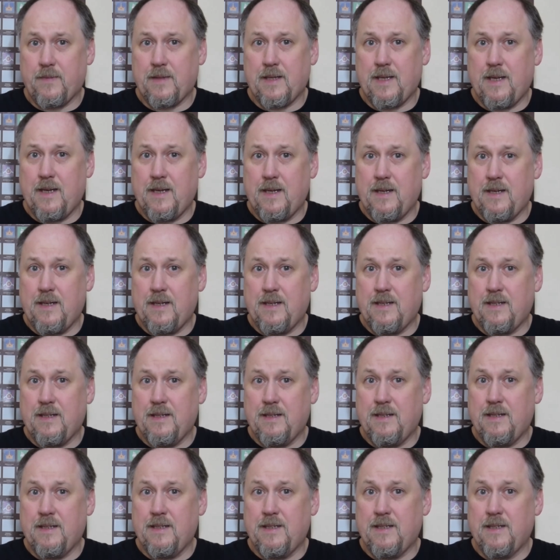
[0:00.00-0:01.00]
e,
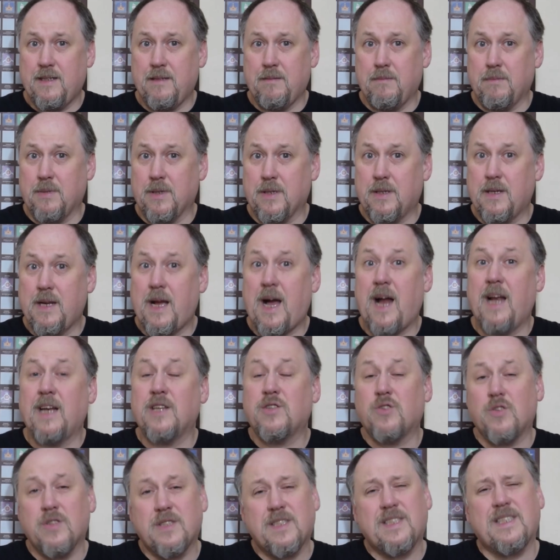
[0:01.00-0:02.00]
imbir. Ale
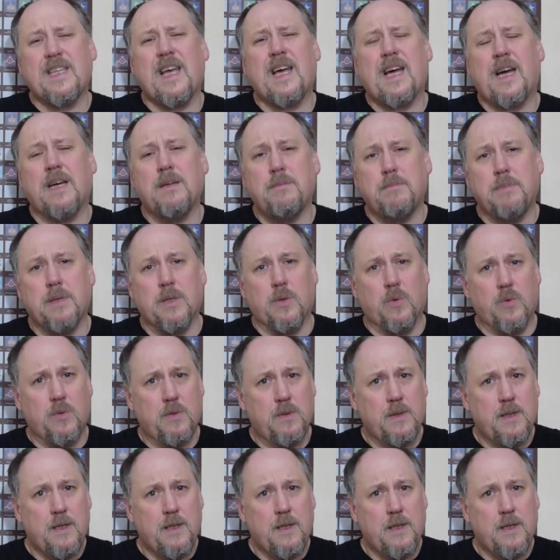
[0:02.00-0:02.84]
to jest cecha imbiru.